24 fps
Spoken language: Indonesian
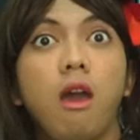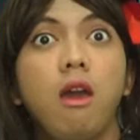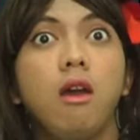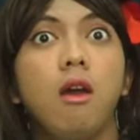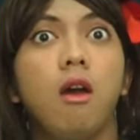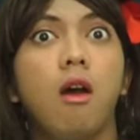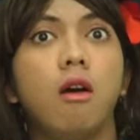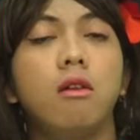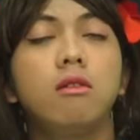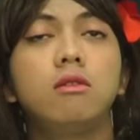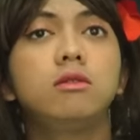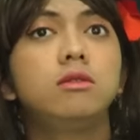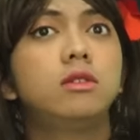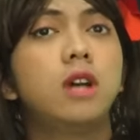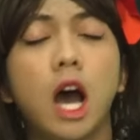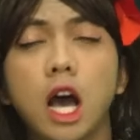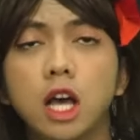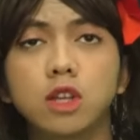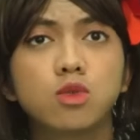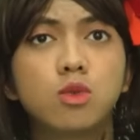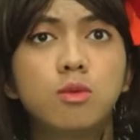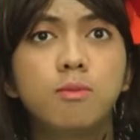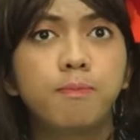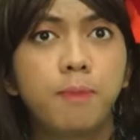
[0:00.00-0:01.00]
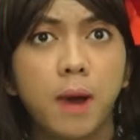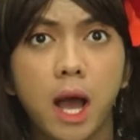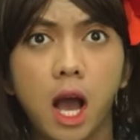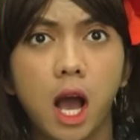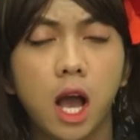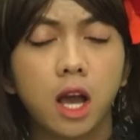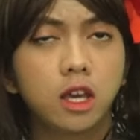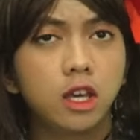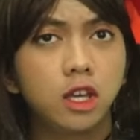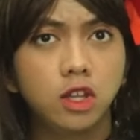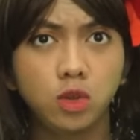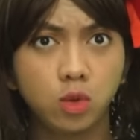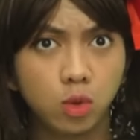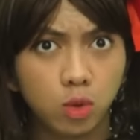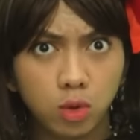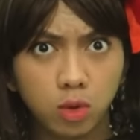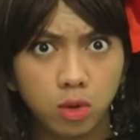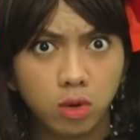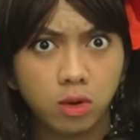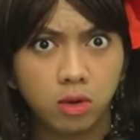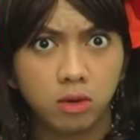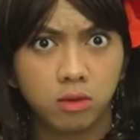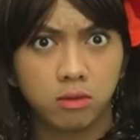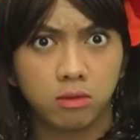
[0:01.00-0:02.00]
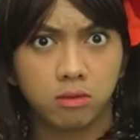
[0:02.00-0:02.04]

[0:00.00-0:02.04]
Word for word: eh enggak sumpah gak gitu